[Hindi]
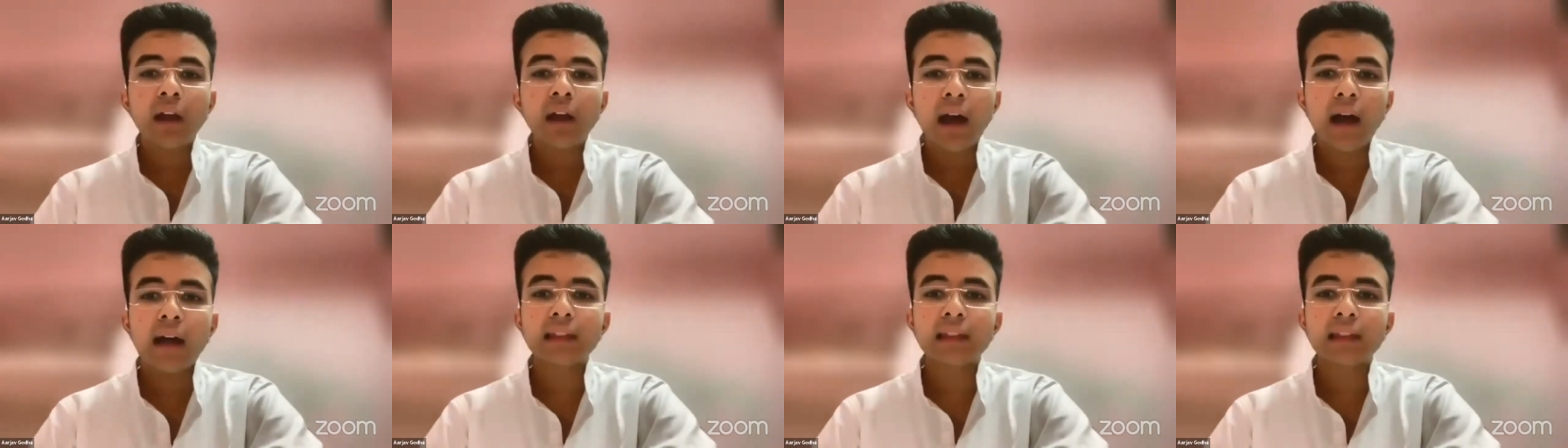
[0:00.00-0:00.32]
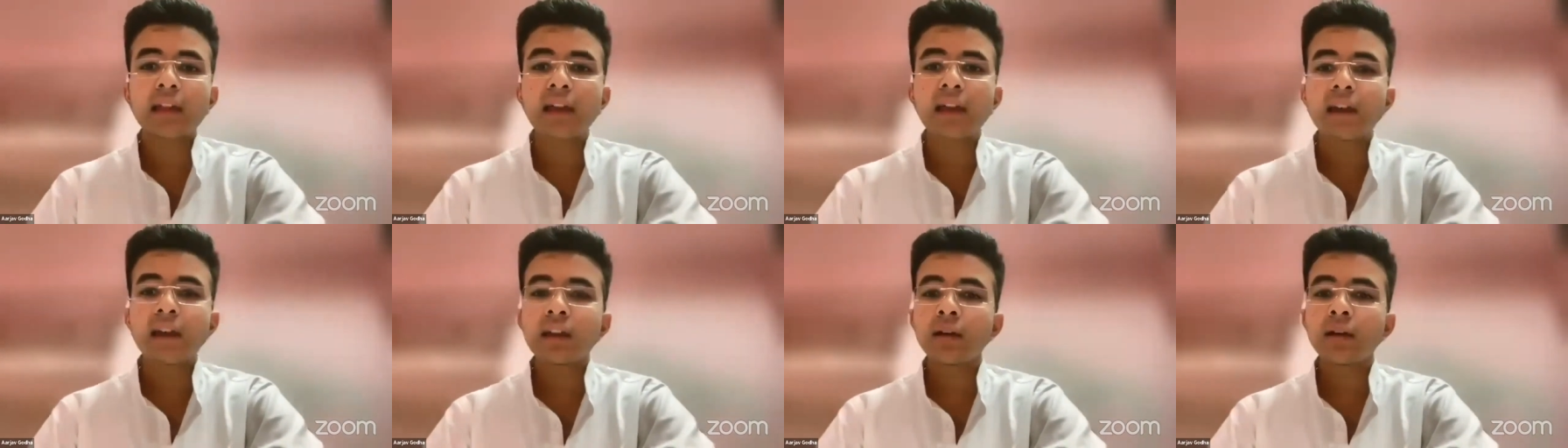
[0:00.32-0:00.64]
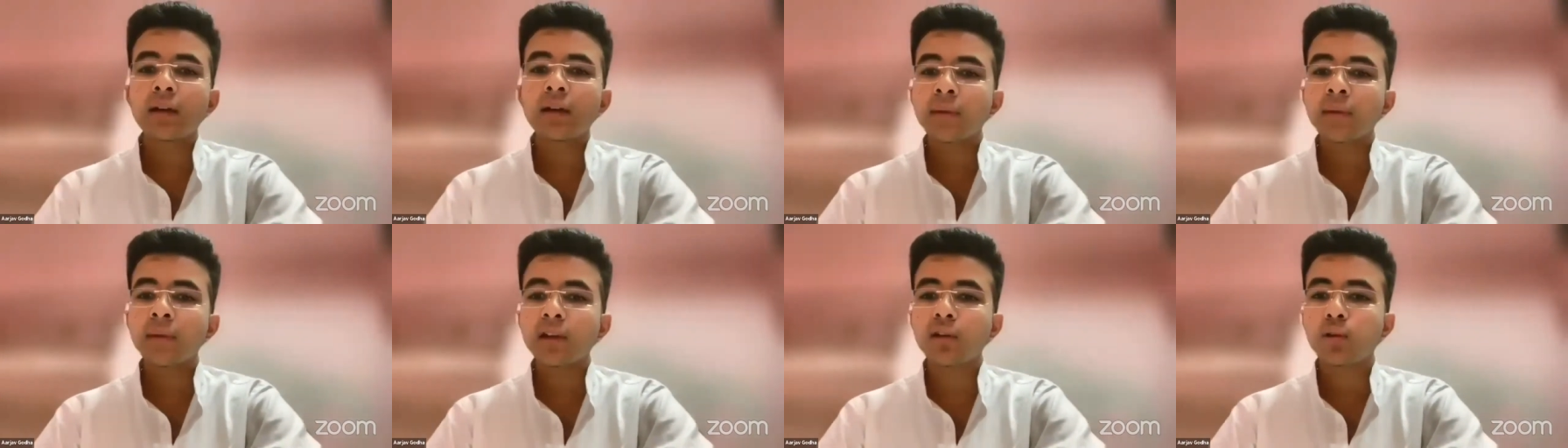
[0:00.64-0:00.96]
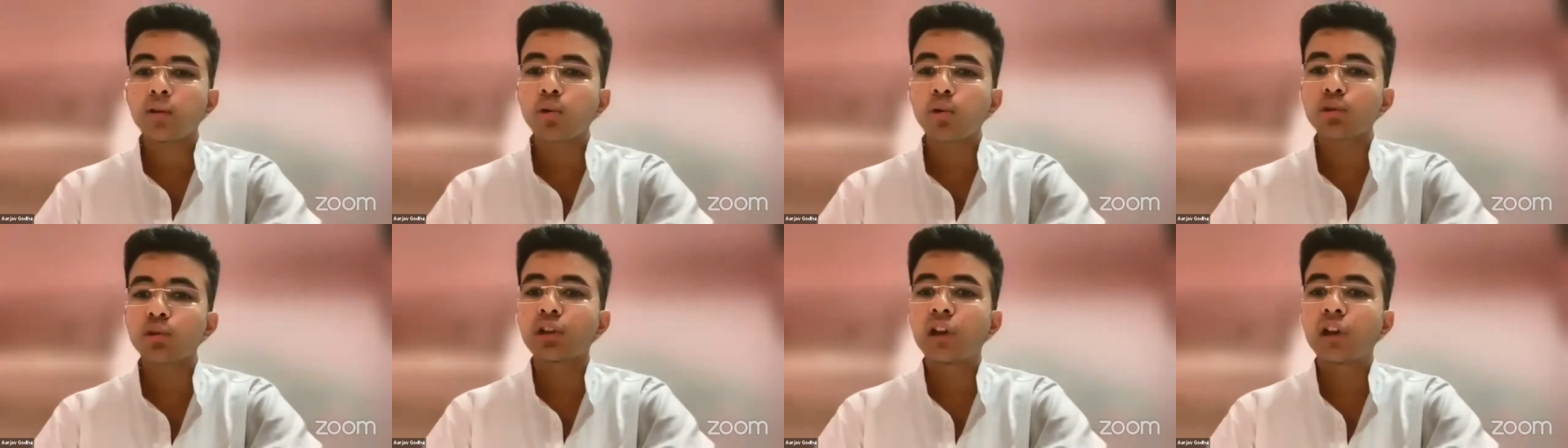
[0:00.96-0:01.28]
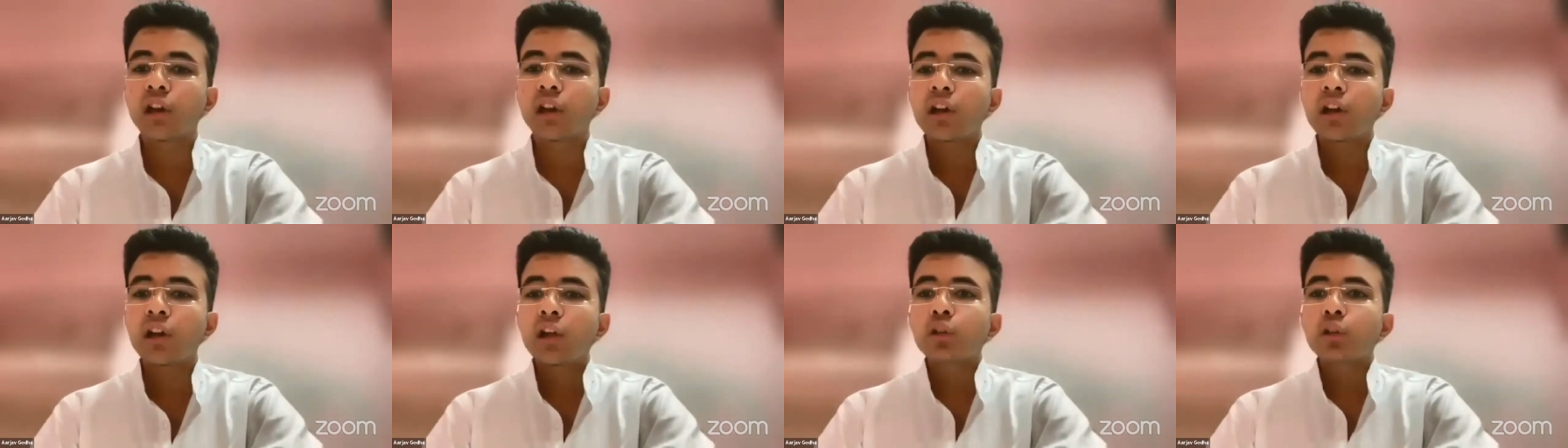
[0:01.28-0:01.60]
आता है ना मैं क्रोध
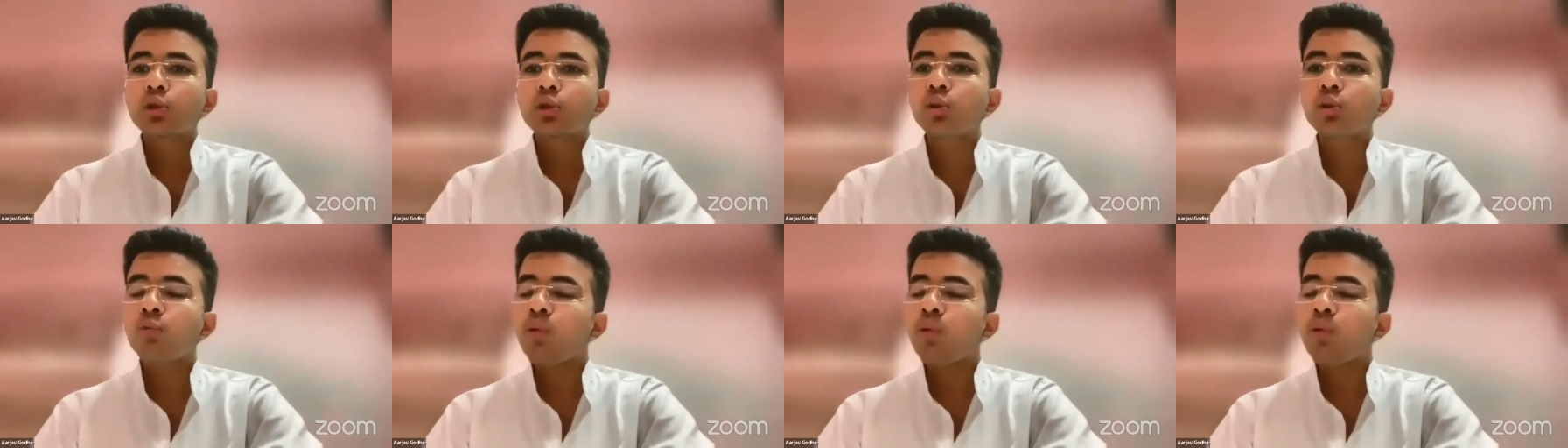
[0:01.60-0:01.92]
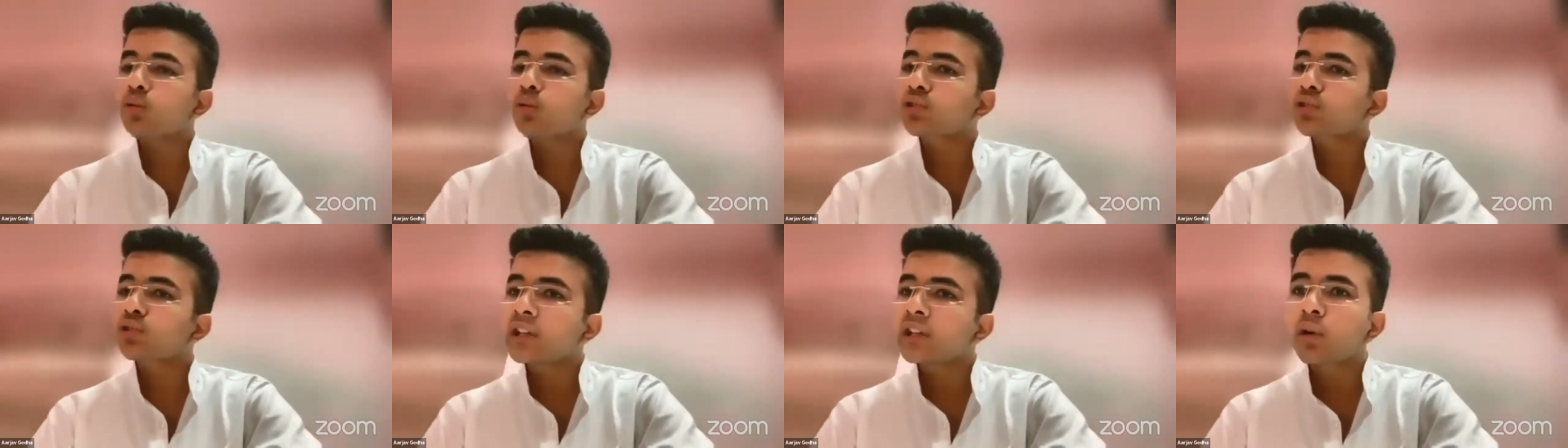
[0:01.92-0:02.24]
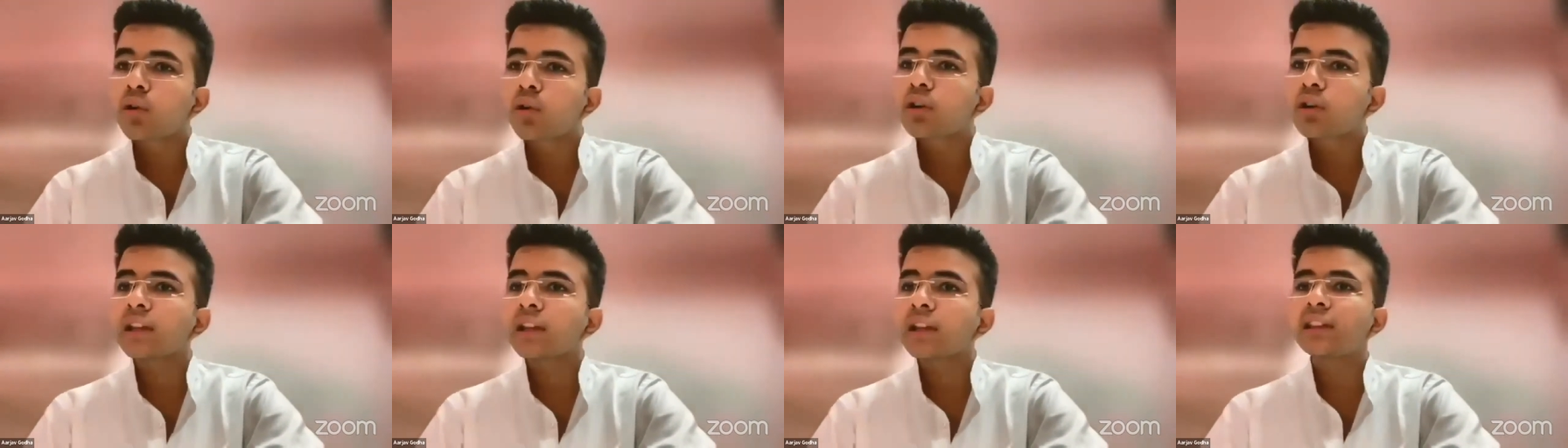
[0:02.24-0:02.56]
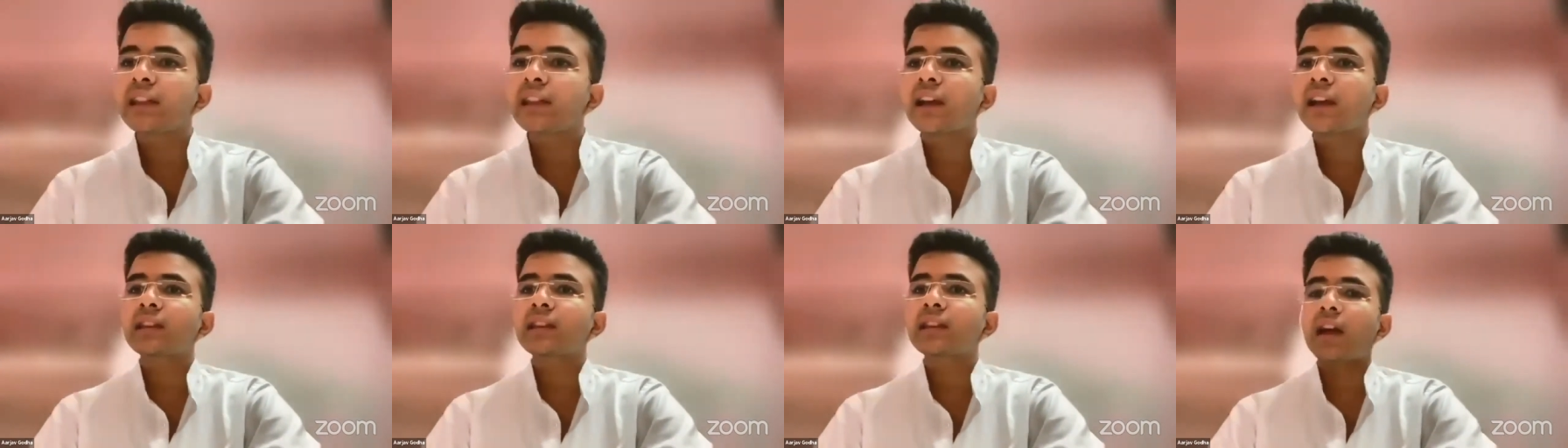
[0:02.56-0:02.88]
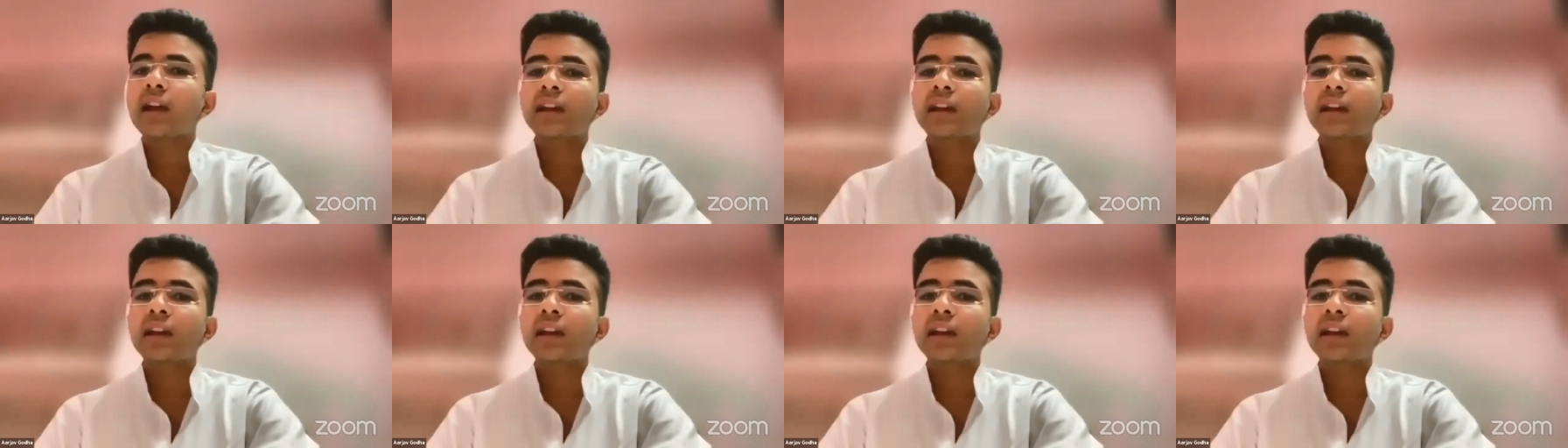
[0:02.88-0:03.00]
तो वो उसकी ओर नहीं देखता